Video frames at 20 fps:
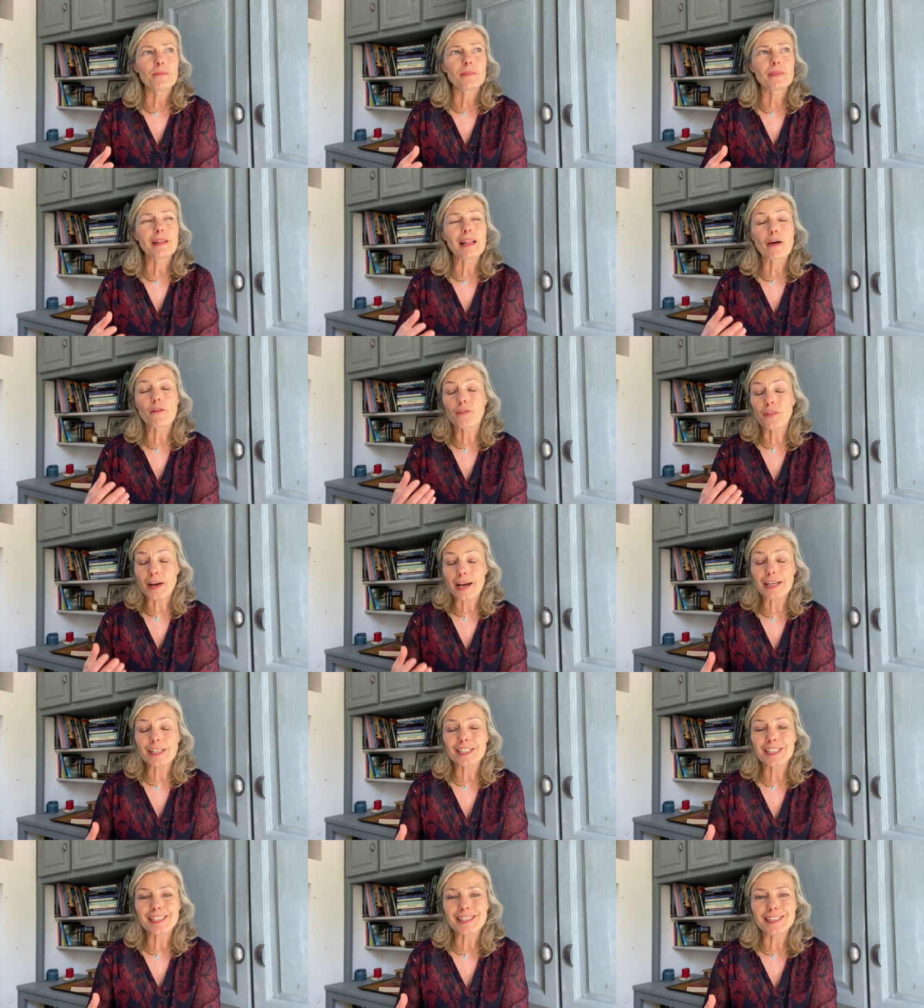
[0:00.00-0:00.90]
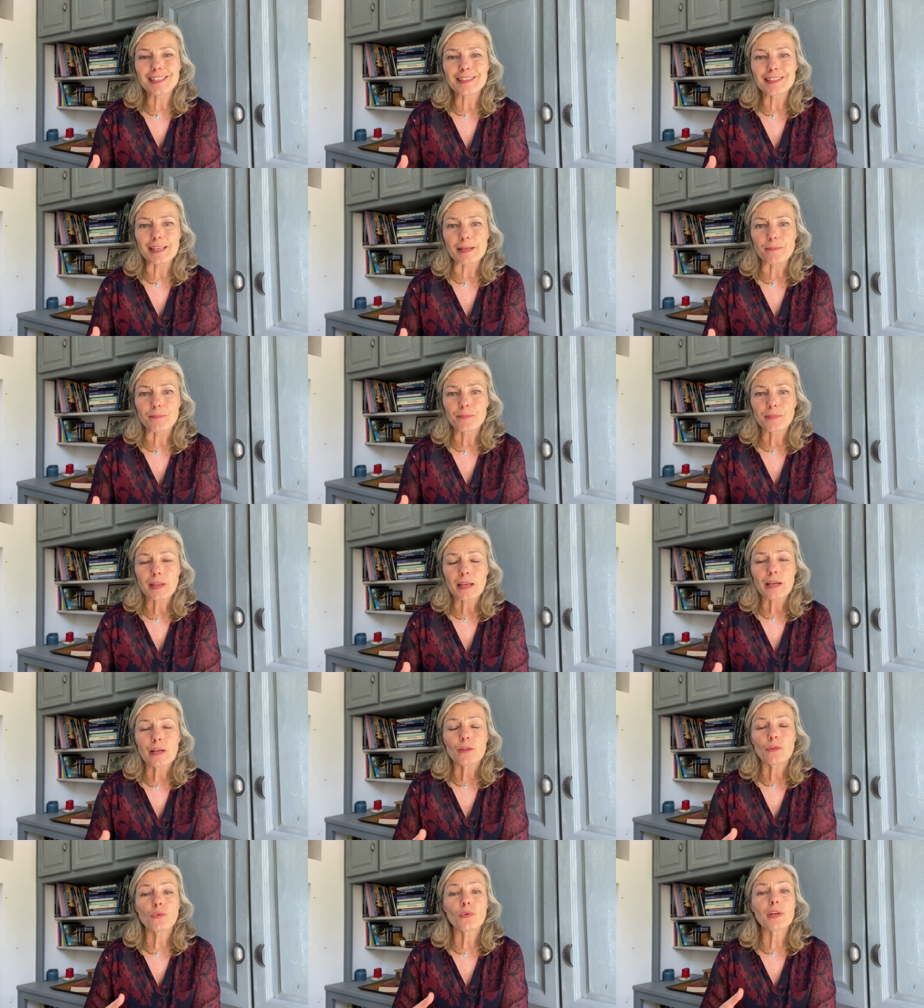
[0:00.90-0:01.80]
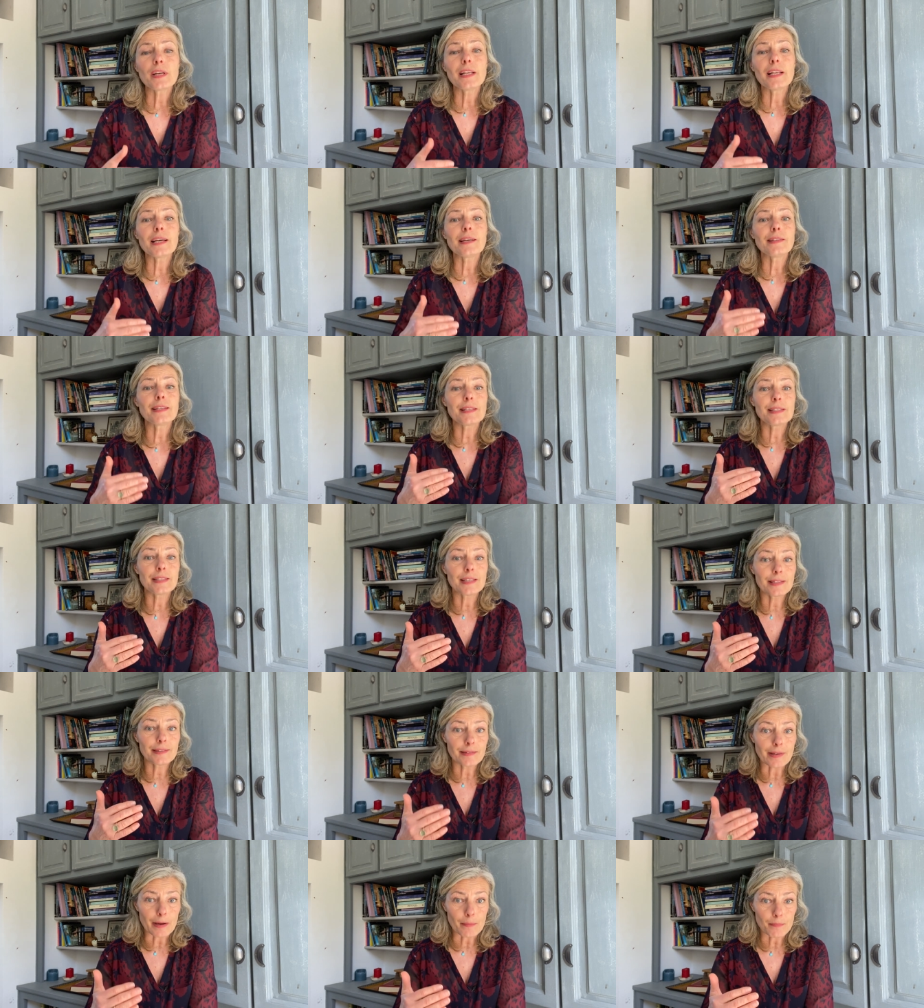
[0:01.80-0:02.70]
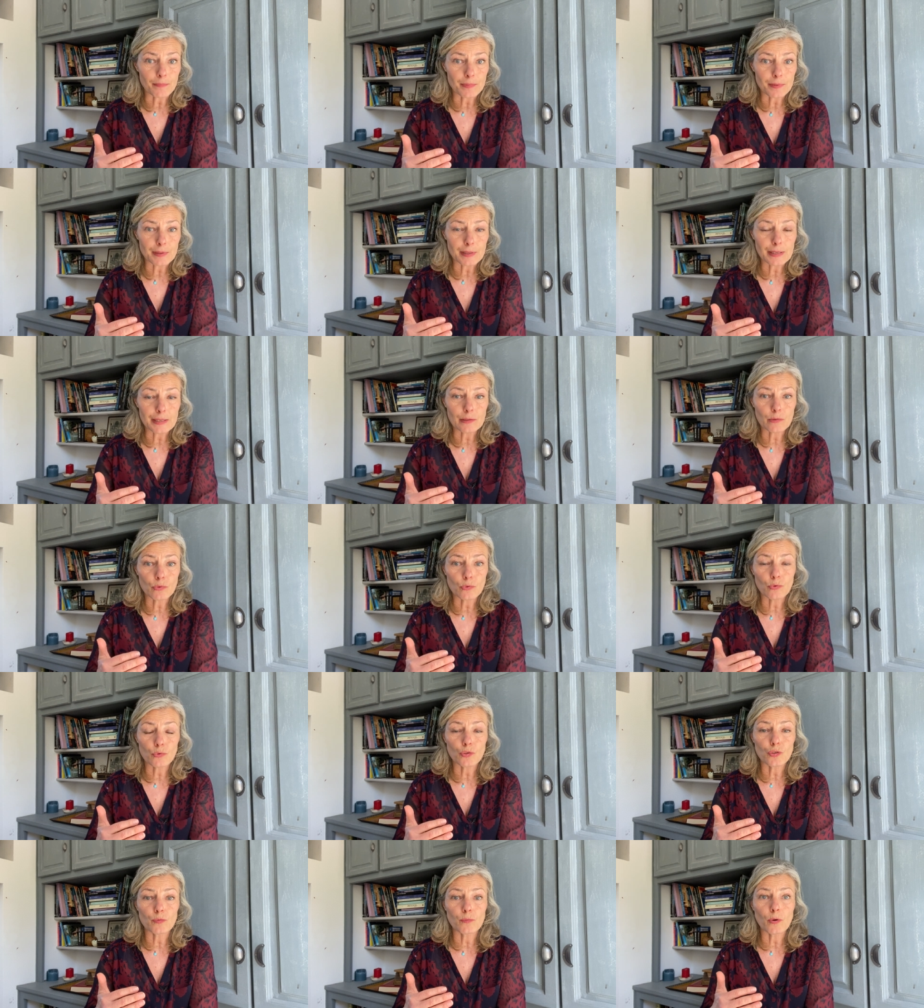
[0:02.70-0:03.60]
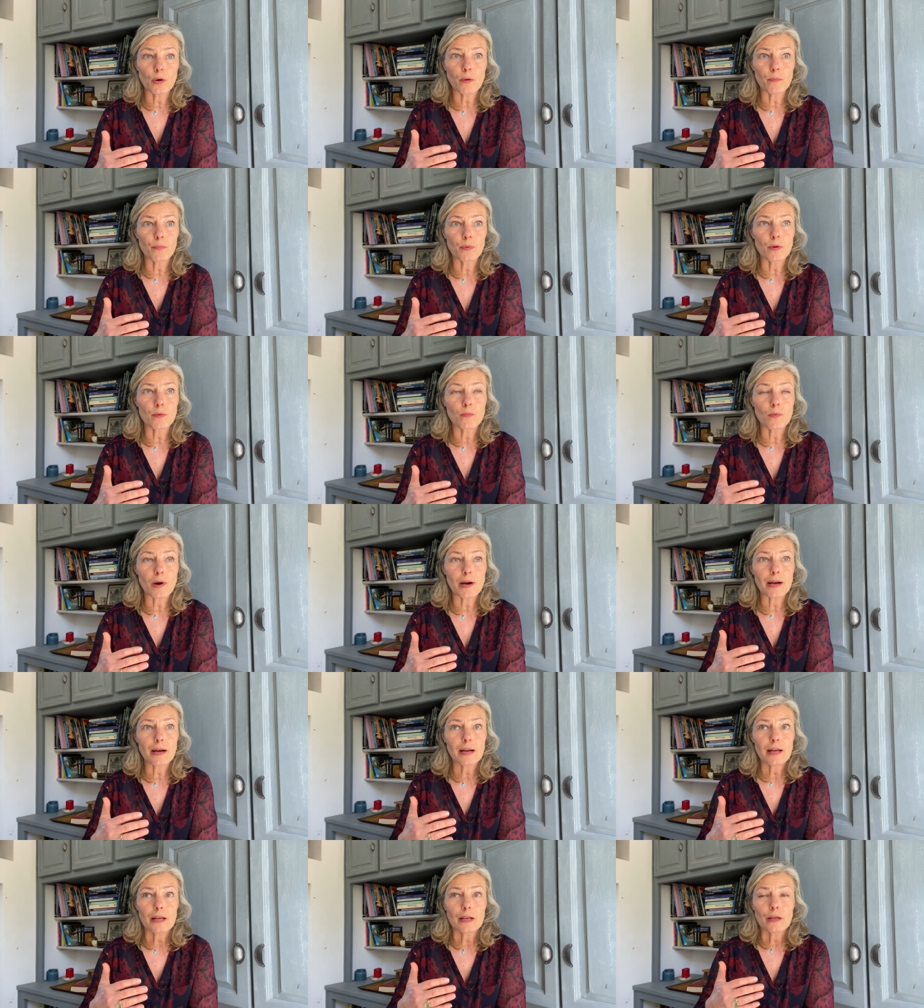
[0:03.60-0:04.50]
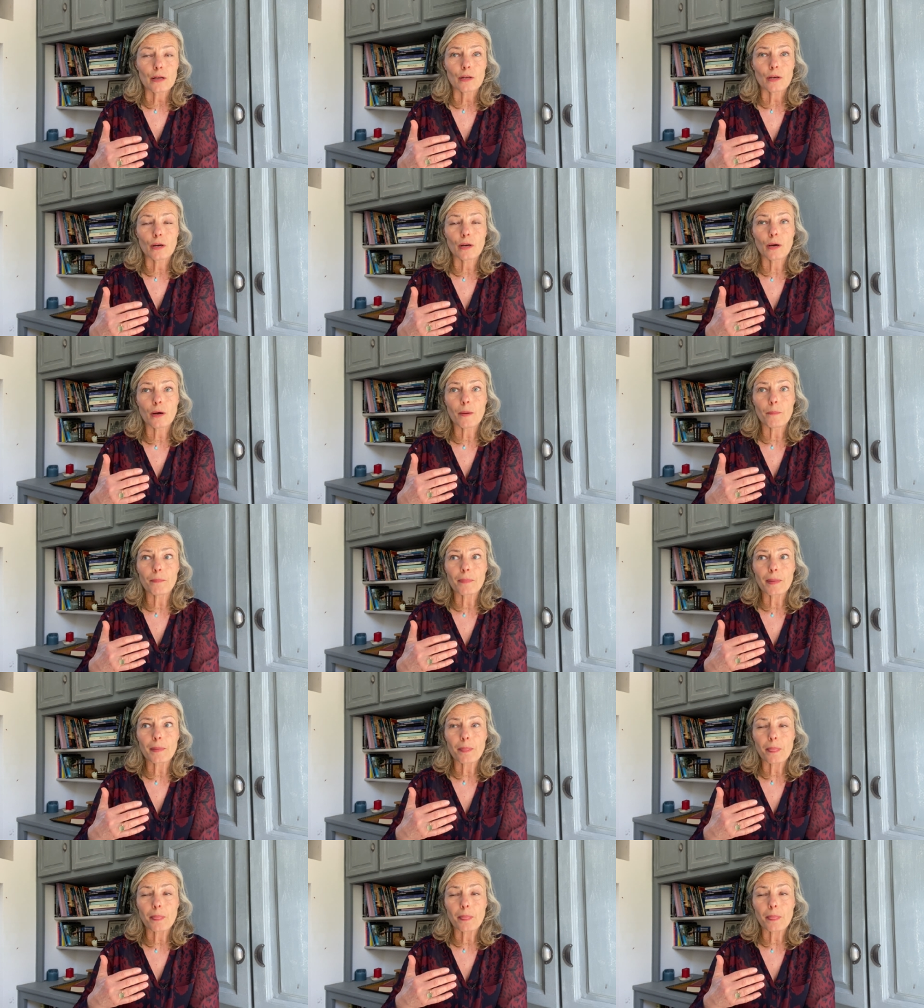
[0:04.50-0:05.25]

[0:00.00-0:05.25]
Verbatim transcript: de la fragilité. Donc il y a des étapes et tout doucement pour moi, euh,